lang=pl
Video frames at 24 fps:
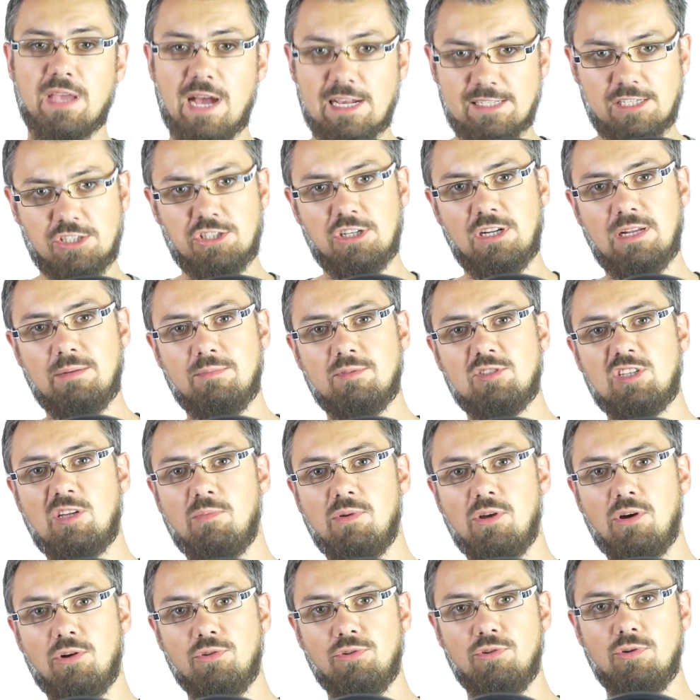a zaczynamy
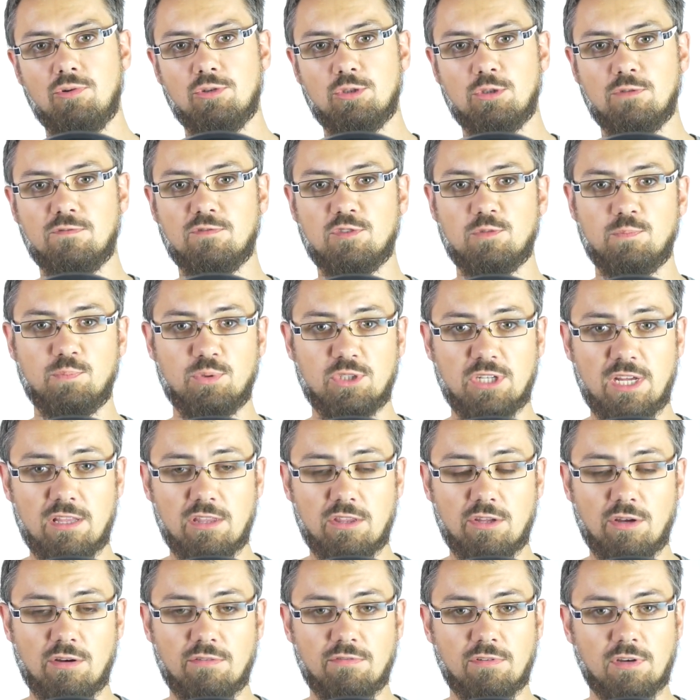sobie od newsów
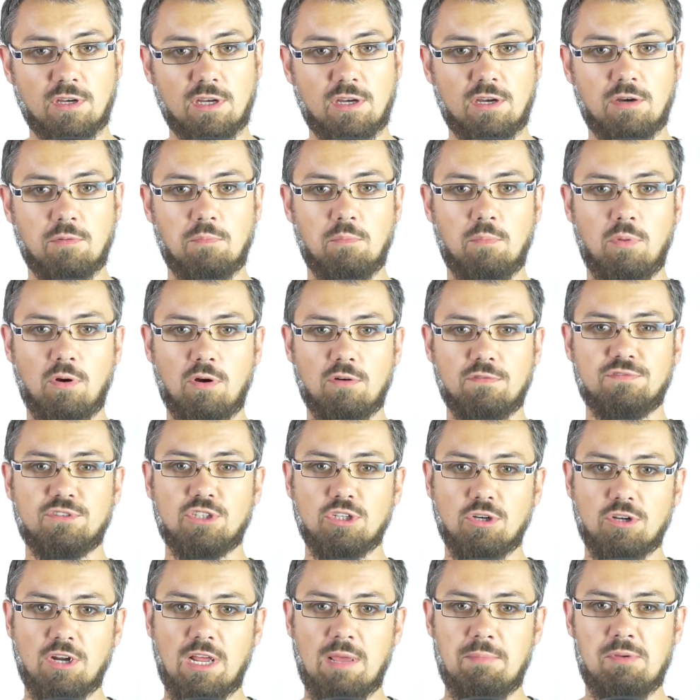sprzętowych, bo
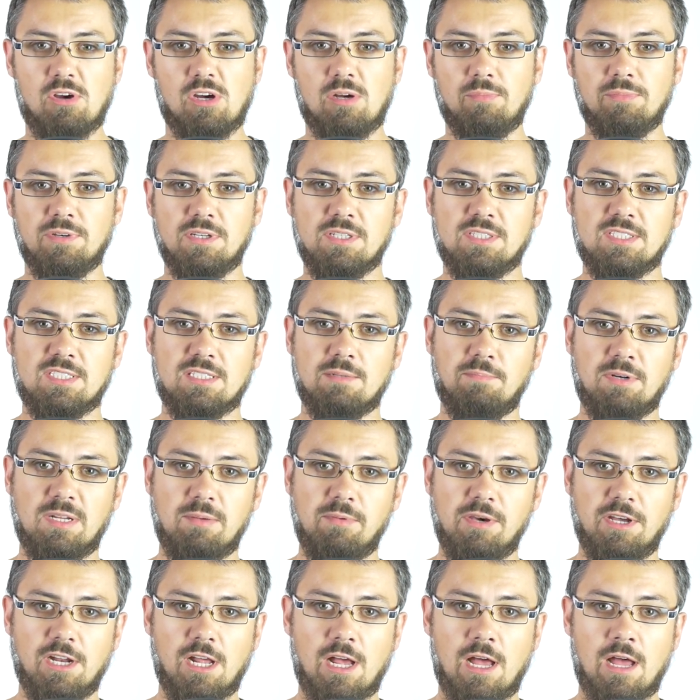wczoraj miała miejsce
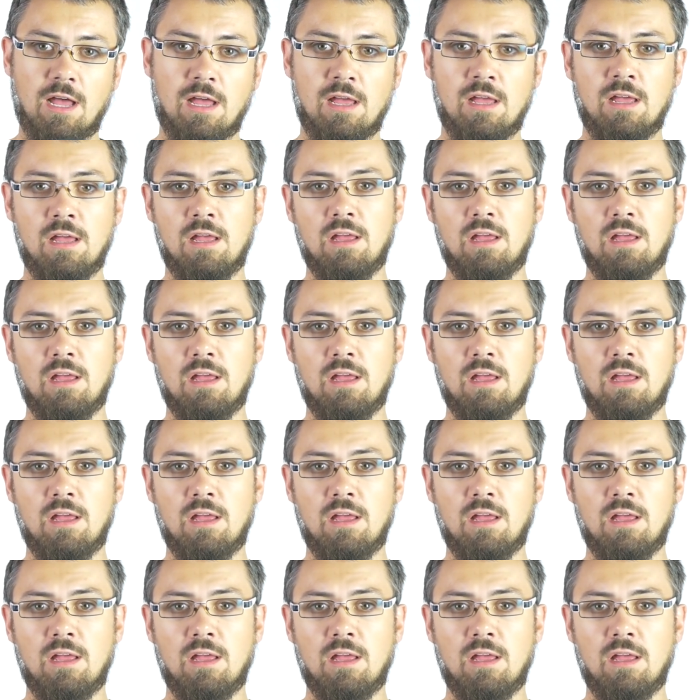premiera